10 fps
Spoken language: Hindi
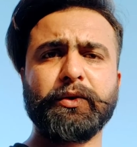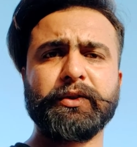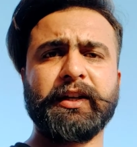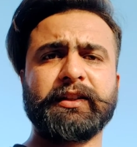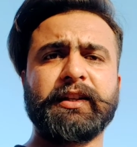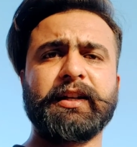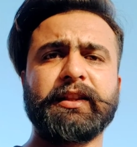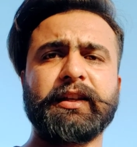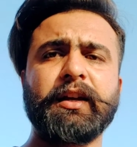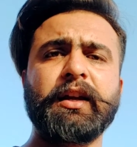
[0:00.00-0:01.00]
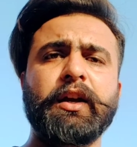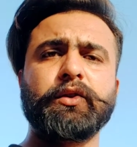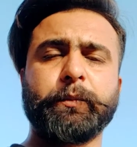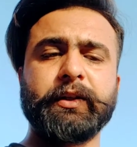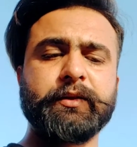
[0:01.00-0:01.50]
को देखते रहते हैं
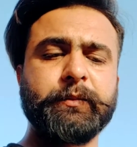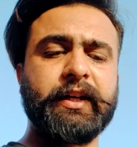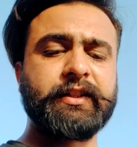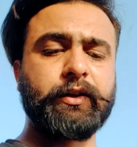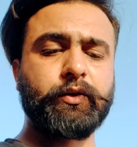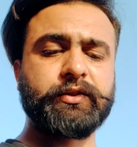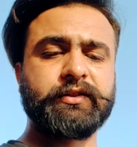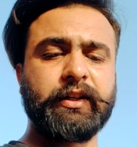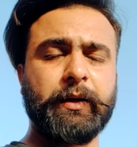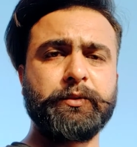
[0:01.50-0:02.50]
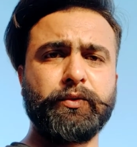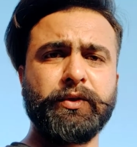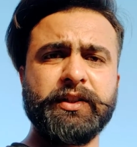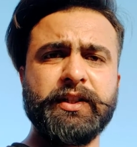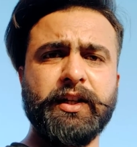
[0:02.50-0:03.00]
तो प्लीज़ मेरे चैनल को सब्सक्राइब
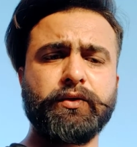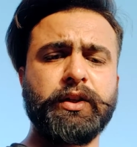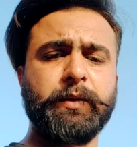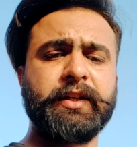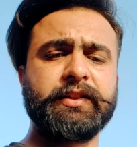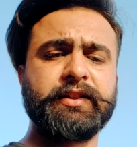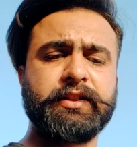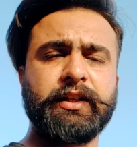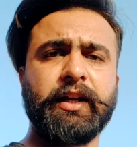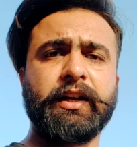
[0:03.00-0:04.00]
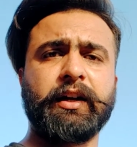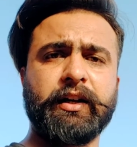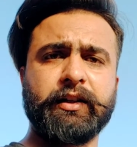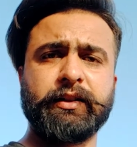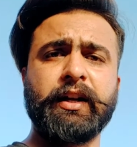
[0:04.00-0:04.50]
जरूर कीजिएगा क्योंकि मेरी जितनी
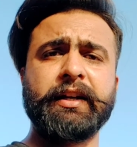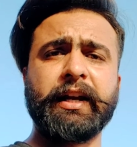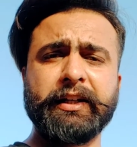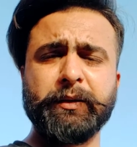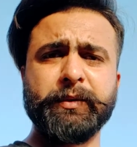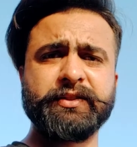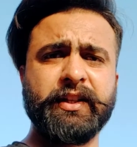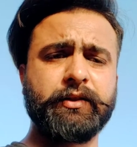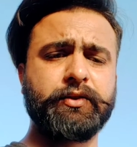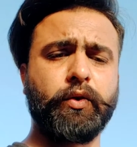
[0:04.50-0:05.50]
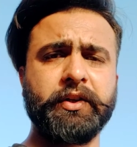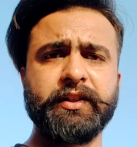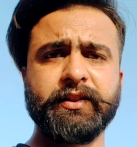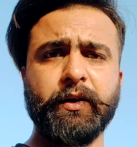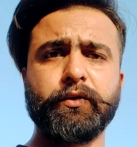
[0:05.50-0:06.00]
हाँ परसेंट जो
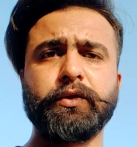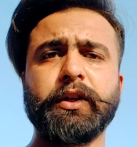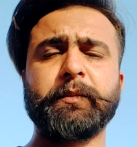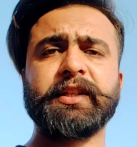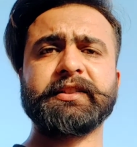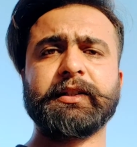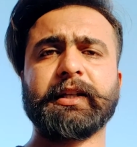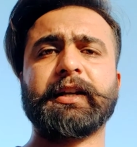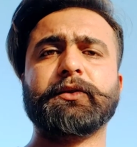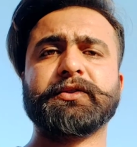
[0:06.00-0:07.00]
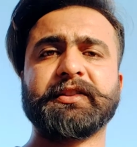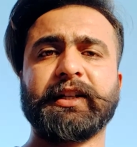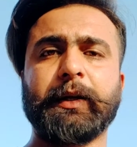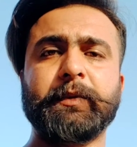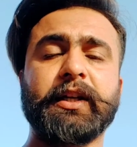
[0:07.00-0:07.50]
ऑडियंस है उन्होंने अभी तक चैनल को
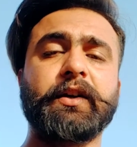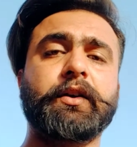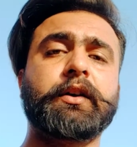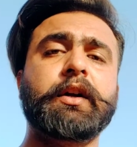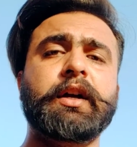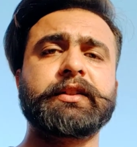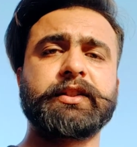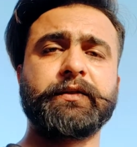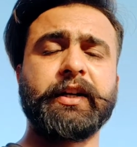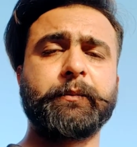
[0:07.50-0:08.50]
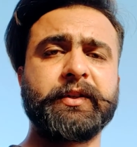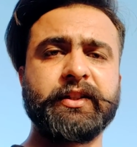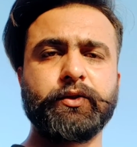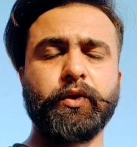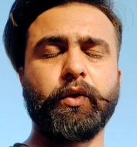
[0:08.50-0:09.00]
सब्सक्राइब नहीं किया हुआ सिर्फ टेन
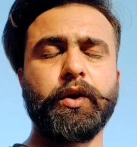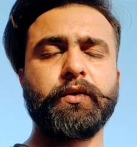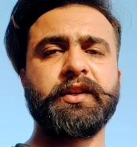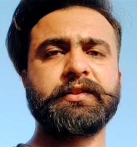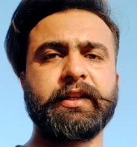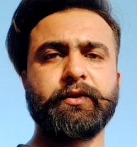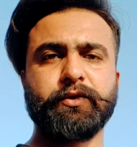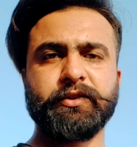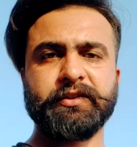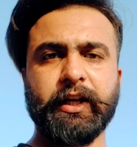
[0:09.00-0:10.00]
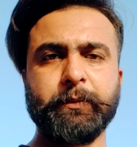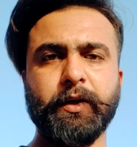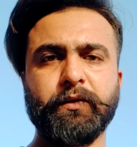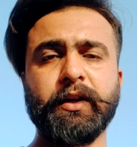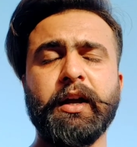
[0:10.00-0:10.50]
परसेंट जो लोग हैं उन्होंने चैनल को सब्सक्राइब
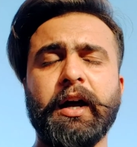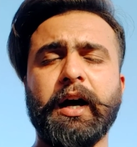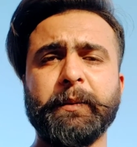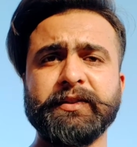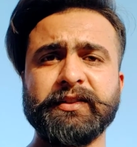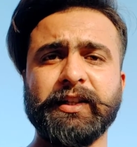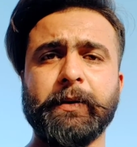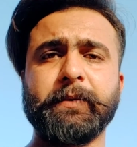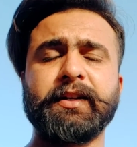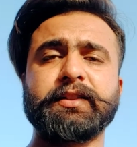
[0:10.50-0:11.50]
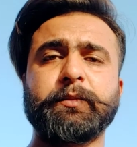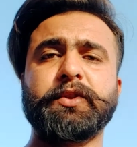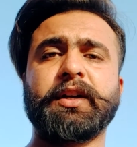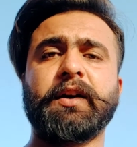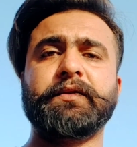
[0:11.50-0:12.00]
किया हुआ आपके सब्सक्राइब करने से
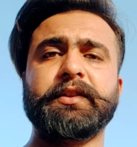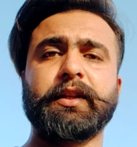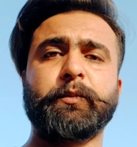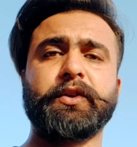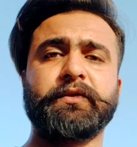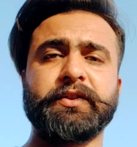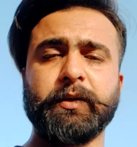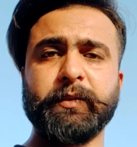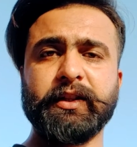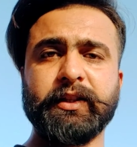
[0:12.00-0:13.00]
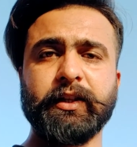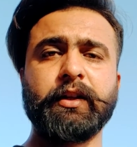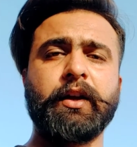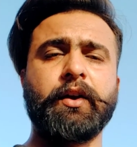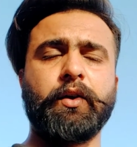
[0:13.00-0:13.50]
मुझे काफ़ी ज़्यादा मोटिवेशन मिलती
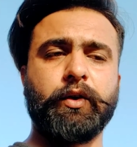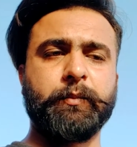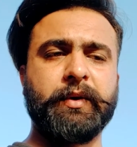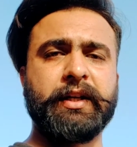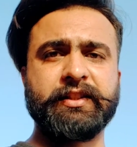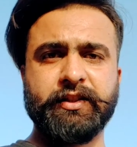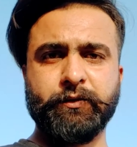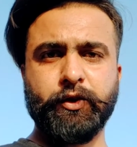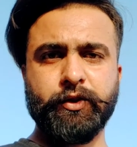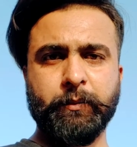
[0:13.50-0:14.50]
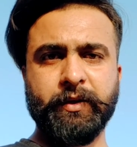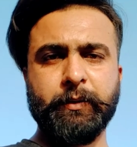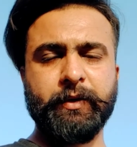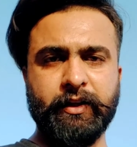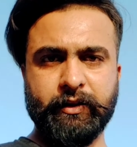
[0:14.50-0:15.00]
है और मैं अच्छी अच्छी वीडियोज़ आपके
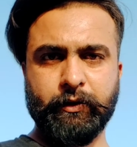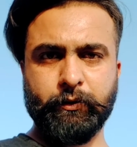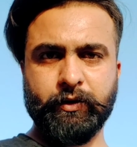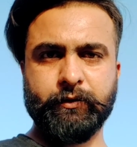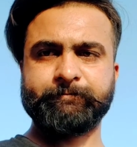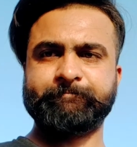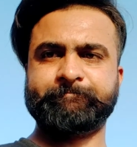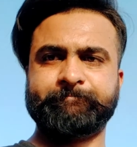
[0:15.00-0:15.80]
लिए बनाता रहूँगा